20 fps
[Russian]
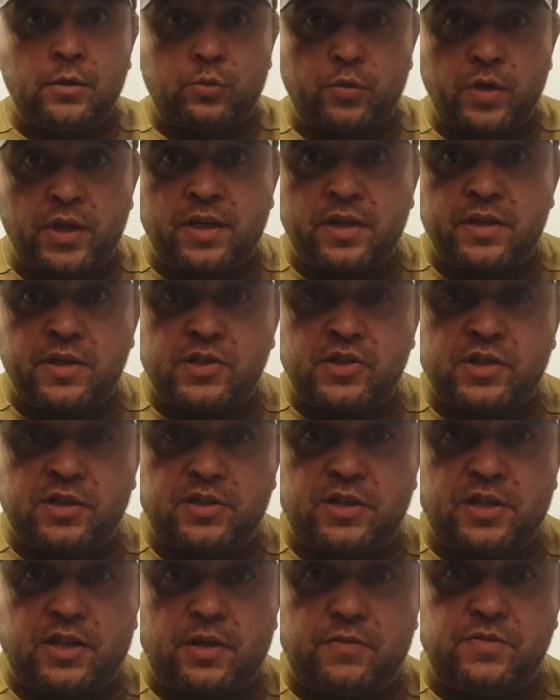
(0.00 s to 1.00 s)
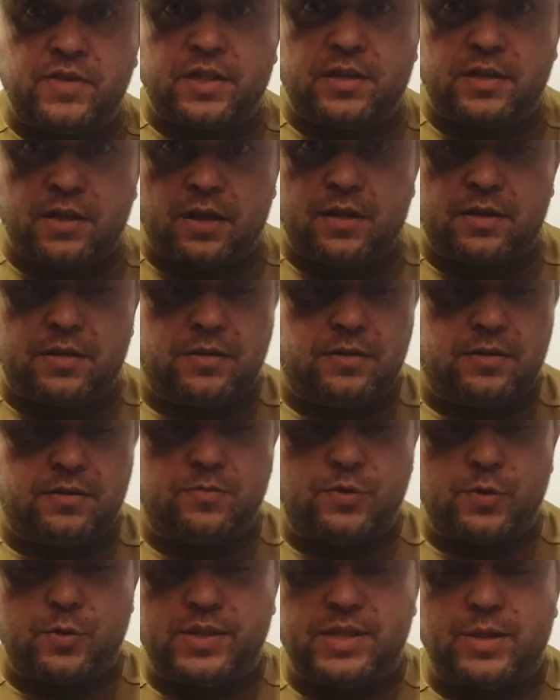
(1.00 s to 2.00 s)
Ну и, конечно же, как всегда,
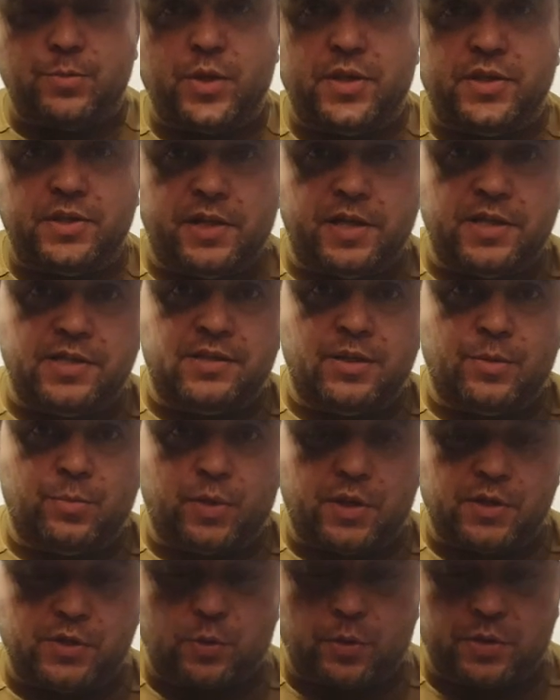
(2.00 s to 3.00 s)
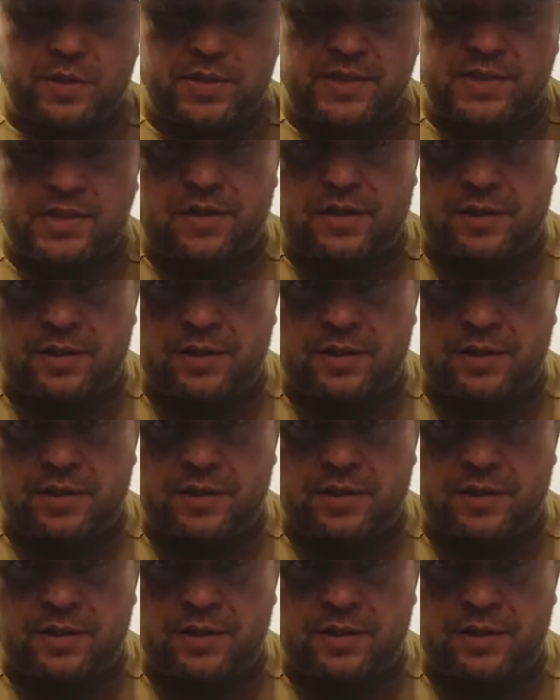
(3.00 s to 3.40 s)
все самое интересное происходит за